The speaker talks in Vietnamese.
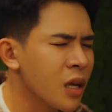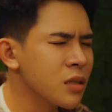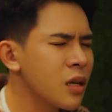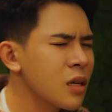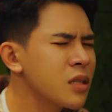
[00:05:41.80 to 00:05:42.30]

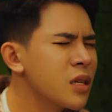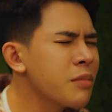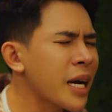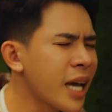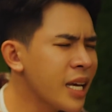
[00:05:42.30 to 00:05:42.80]
anh nhưng
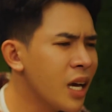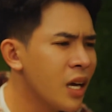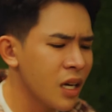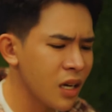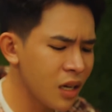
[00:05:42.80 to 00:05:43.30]
mà cái
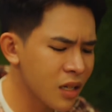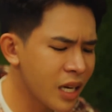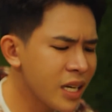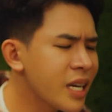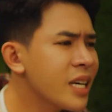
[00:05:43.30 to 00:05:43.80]

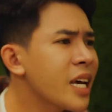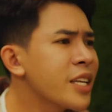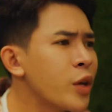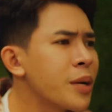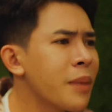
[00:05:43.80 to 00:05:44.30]
cái cái cái
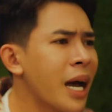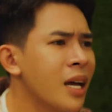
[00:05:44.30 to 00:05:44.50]
chuyện mà